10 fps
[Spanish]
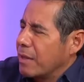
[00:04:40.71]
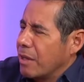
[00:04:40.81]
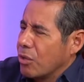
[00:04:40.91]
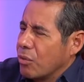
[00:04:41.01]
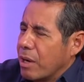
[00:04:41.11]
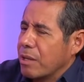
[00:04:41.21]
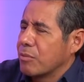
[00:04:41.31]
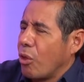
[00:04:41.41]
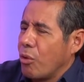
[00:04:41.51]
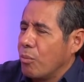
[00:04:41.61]
genere ningún
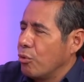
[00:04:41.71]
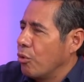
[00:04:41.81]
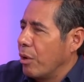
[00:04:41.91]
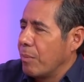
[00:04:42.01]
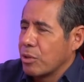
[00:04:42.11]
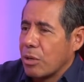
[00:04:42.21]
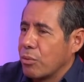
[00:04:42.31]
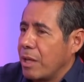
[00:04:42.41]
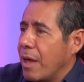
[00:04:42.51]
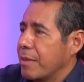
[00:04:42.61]
hate. Todo el mundo hemos
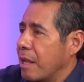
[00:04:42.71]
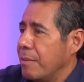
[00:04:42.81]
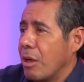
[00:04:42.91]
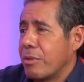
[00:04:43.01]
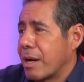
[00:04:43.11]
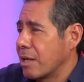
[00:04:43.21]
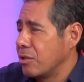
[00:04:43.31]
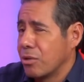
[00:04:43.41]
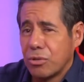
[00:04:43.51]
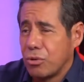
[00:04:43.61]
algún día terminado una
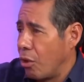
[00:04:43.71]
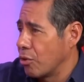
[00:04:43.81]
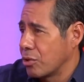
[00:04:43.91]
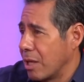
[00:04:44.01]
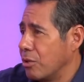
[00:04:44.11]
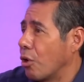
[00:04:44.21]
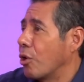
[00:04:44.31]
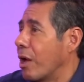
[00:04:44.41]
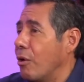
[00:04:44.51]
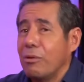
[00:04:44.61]
relación, todos. O sea, no
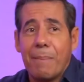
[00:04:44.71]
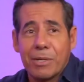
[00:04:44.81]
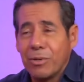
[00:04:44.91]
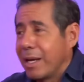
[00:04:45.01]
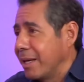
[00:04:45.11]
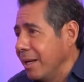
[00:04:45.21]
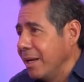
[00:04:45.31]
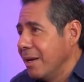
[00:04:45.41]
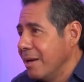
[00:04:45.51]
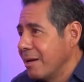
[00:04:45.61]
creo que haya una persona
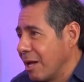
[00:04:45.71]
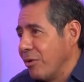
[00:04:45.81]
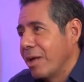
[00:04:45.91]
aquí que